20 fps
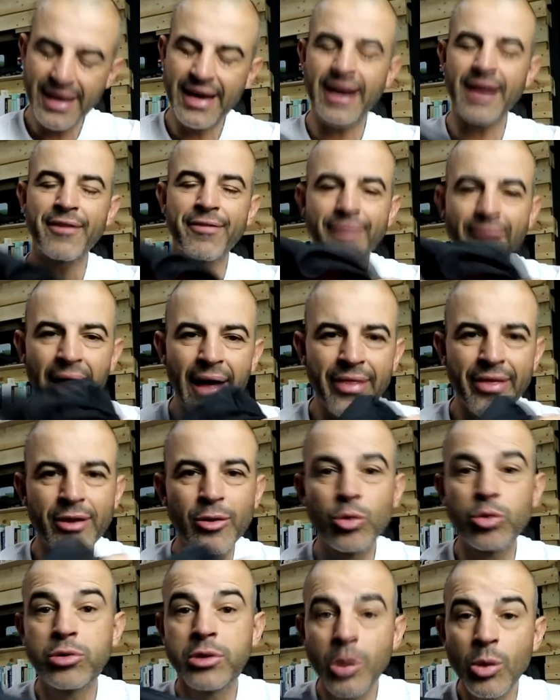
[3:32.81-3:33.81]
cravada
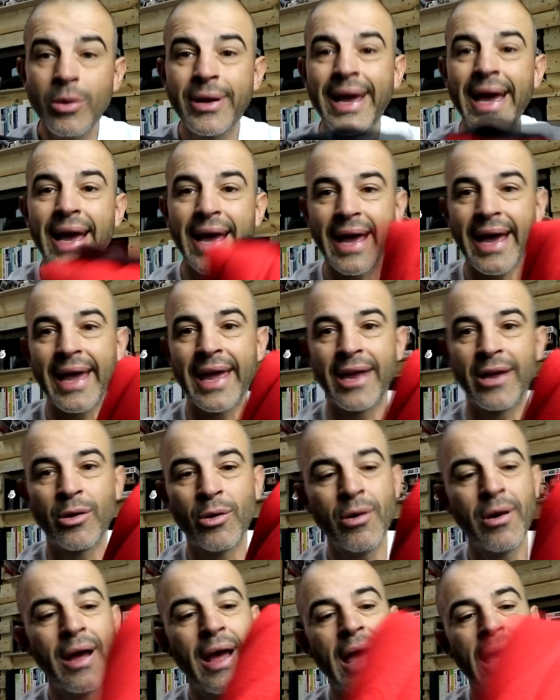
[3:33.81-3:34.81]
no teu
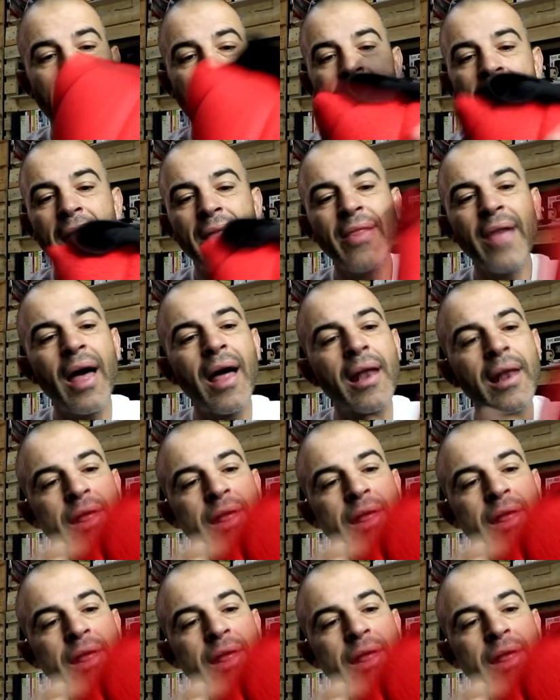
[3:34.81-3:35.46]
cagueiro, anda